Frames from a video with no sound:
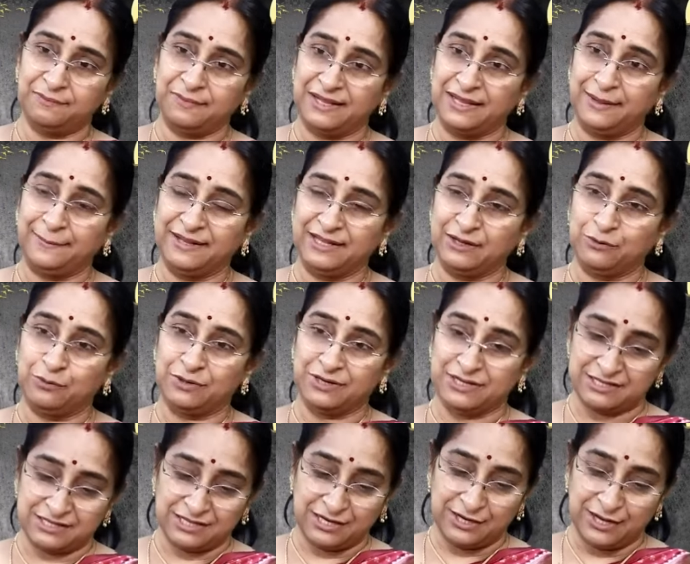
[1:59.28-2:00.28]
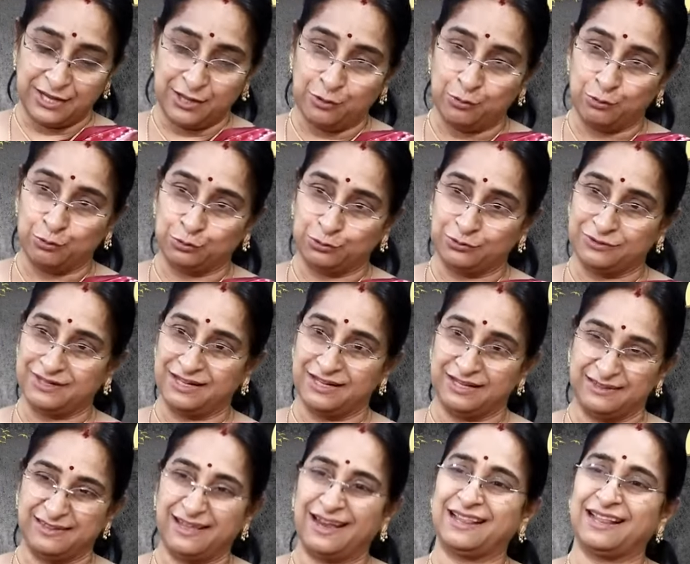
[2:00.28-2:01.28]
పదే పదే గుంట చేస్తే నీరు ఊరుతుంది
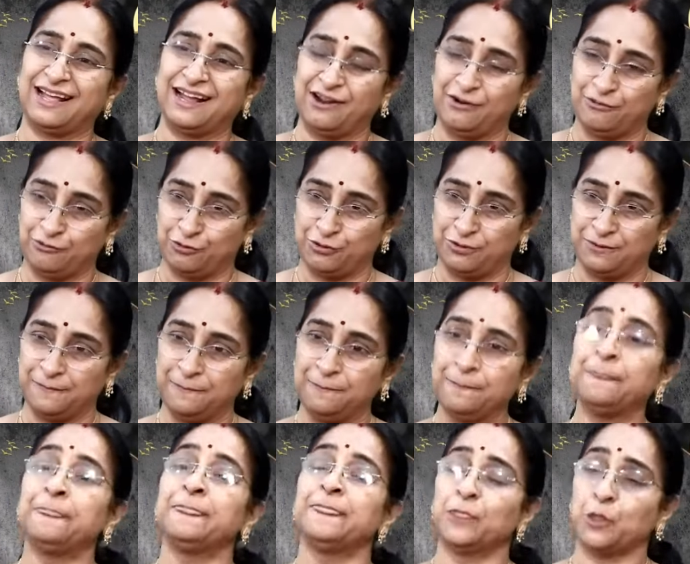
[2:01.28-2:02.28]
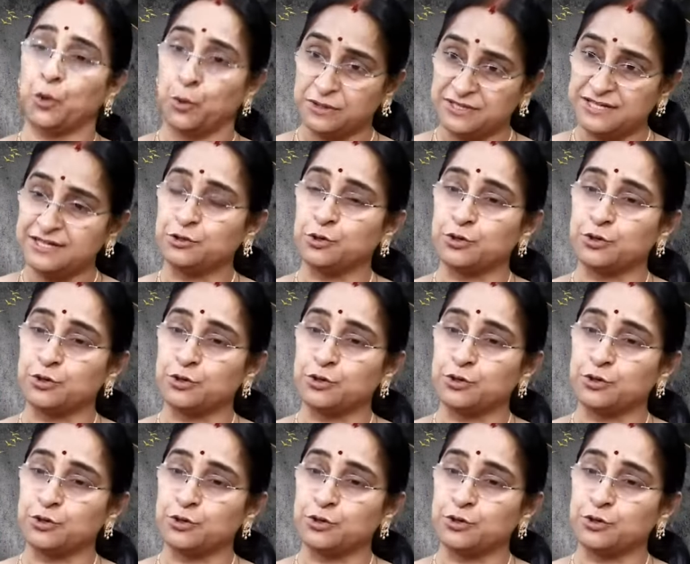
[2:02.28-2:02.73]
కదా సరదాగా ఉంటుంది తోచి